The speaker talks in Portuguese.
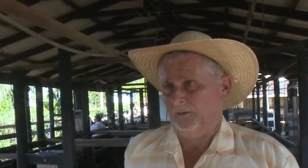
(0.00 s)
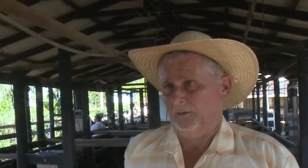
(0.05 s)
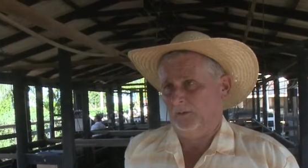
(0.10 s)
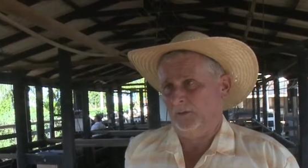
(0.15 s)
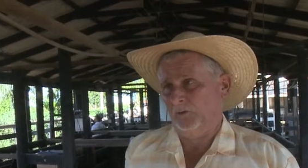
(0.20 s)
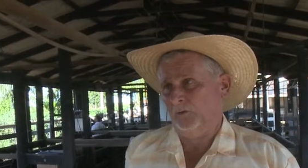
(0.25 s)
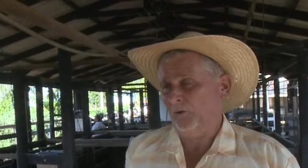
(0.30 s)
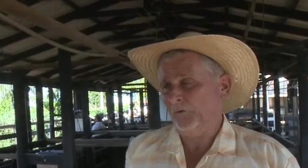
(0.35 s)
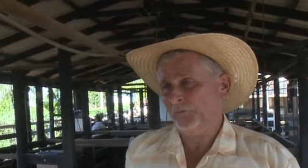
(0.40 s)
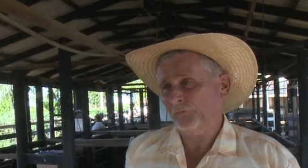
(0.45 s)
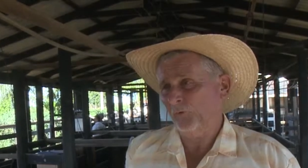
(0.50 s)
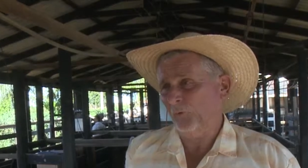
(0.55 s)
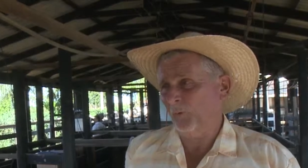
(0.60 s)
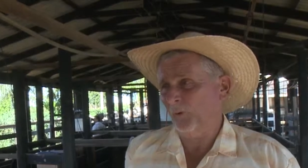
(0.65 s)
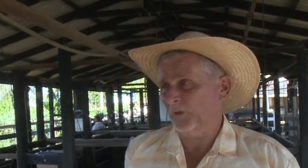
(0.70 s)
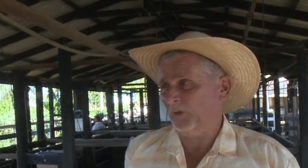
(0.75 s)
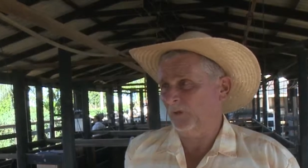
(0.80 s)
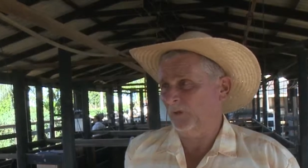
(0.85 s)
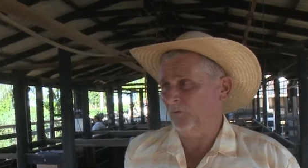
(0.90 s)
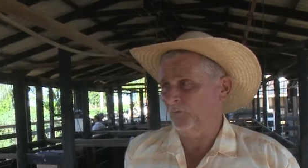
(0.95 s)
E nós
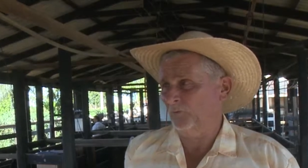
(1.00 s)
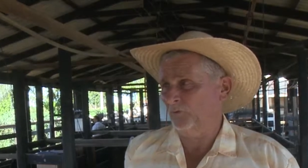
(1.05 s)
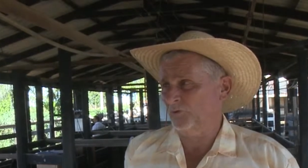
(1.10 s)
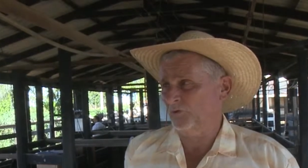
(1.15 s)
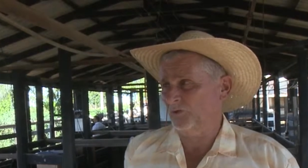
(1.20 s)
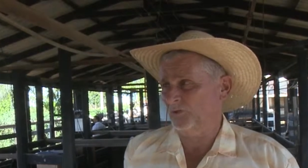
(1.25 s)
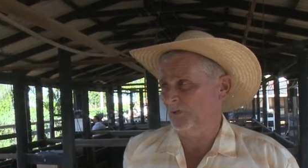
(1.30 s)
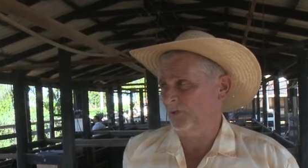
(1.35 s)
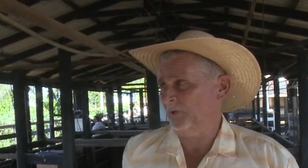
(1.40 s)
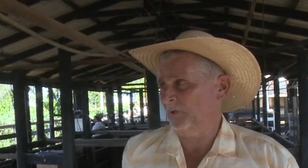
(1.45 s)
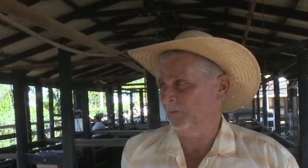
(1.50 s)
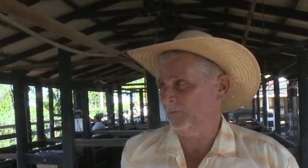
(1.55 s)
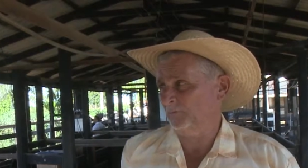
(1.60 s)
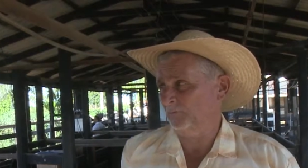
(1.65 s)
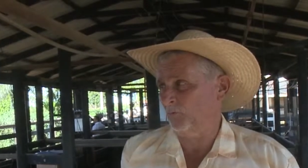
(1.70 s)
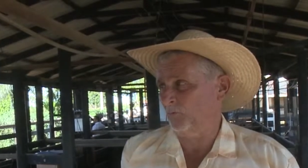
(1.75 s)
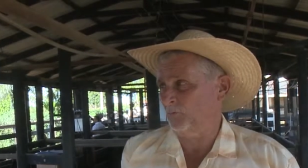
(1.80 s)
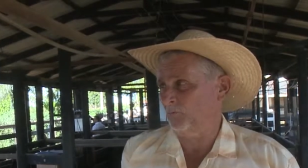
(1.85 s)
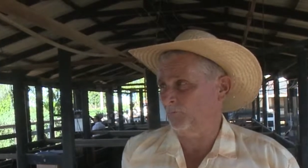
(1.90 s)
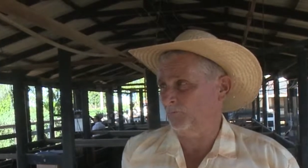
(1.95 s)
estamos aqui hoje em dia
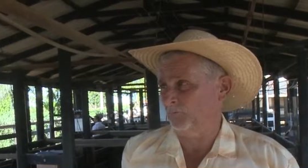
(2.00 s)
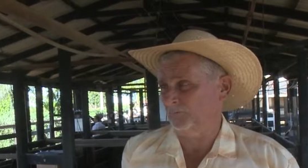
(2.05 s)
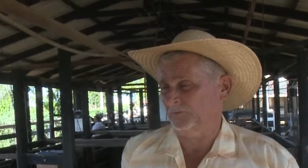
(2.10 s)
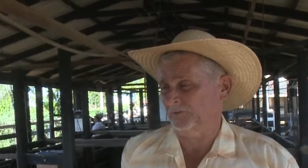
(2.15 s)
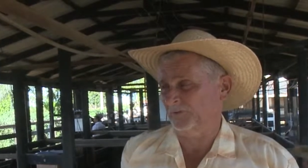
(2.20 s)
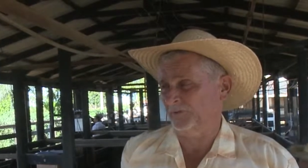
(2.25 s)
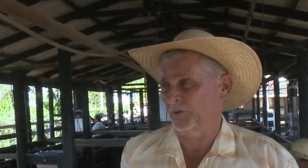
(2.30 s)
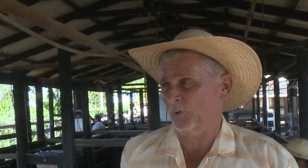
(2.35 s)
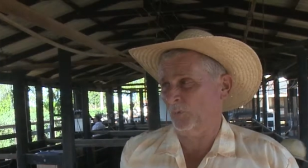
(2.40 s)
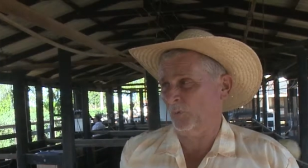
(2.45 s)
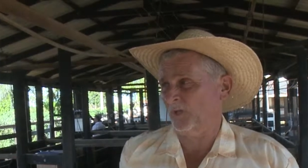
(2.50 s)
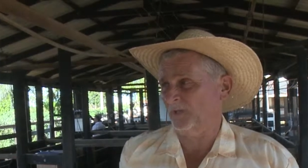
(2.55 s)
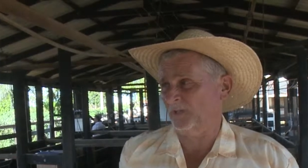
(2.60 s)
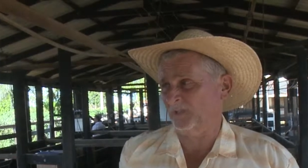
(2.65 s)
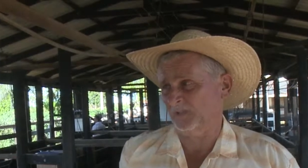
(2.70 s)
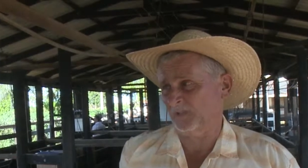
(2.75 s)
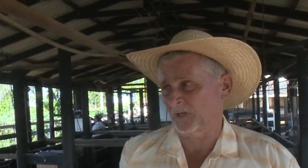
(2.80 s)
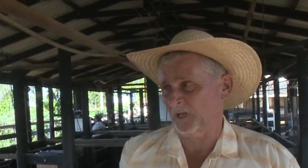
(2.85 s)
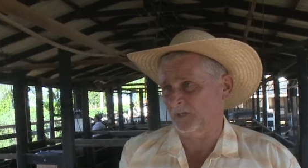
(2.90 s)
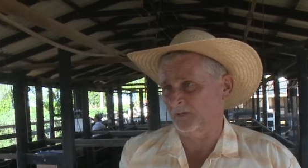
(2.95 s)
com
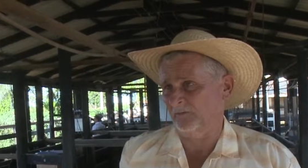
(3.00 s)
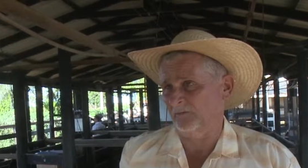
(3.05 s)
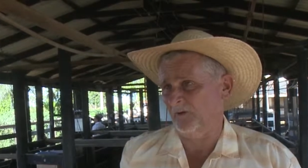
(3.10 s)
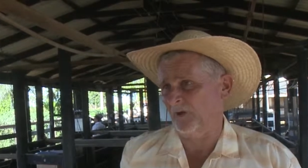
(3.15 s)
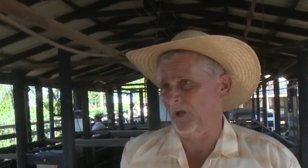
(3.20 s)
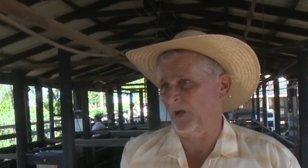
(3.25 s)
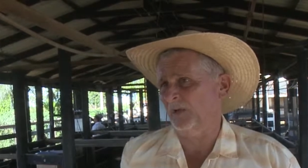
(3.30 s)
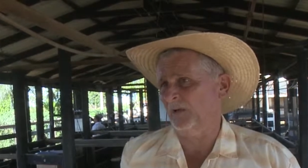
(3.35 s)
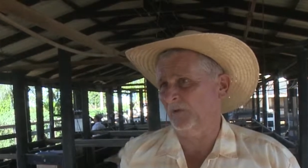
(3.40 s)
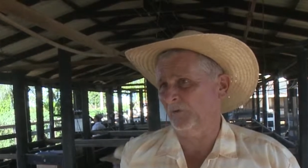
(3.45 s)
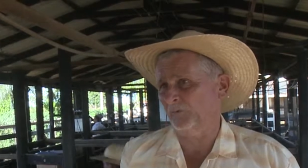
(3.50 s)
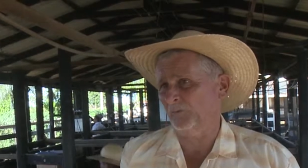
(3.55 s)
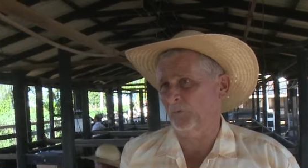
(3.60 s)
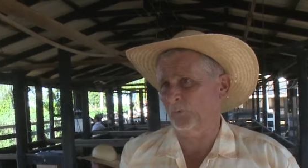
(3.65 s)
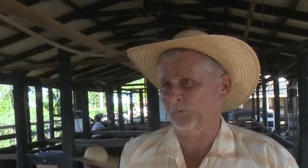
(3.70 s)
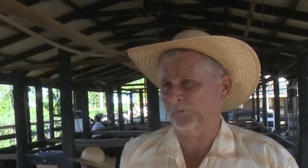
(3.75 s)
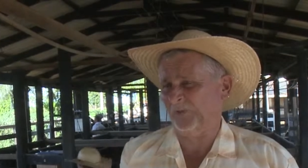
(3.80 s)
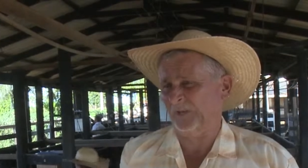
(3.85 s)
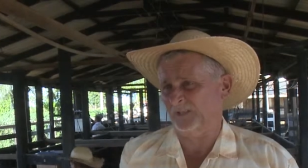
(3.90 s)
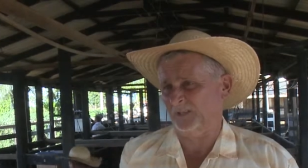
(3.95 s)
57 vacas, nós
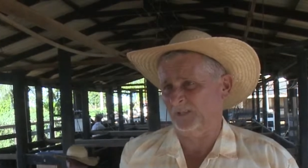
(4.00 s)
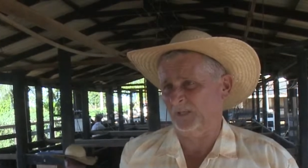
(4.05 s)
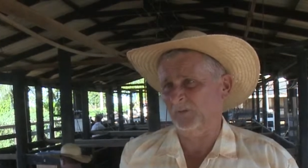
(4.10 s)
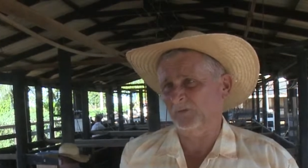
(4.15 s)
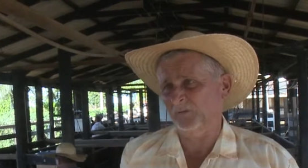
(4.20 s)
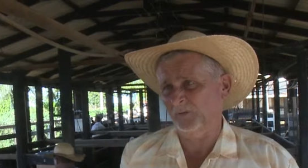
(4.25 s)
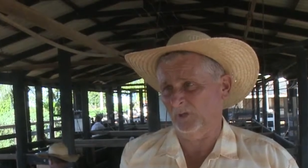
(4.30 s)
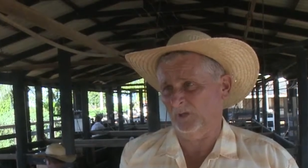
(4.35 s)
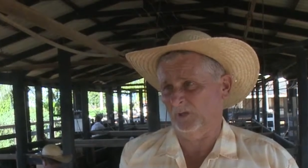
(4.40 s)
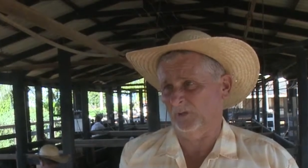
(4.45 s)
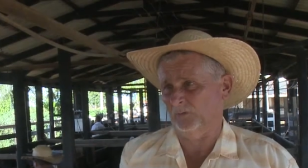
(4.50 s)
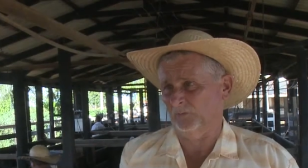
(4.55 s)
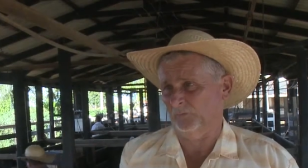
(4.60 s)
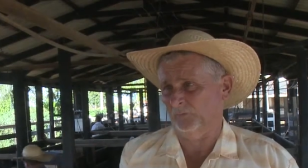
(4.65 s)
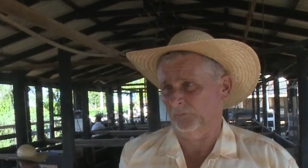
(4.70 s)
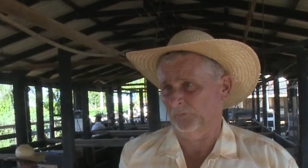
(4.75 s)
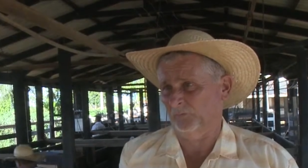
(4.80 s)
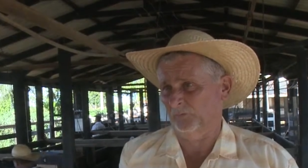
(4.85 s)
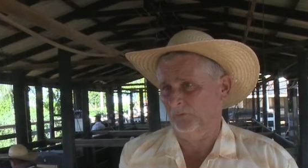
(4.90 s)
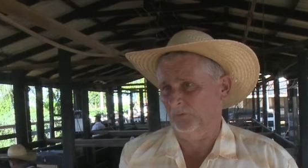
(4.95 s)
estamos com 700
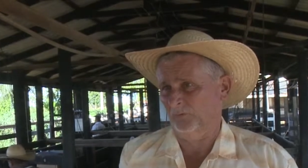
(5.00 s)
litros.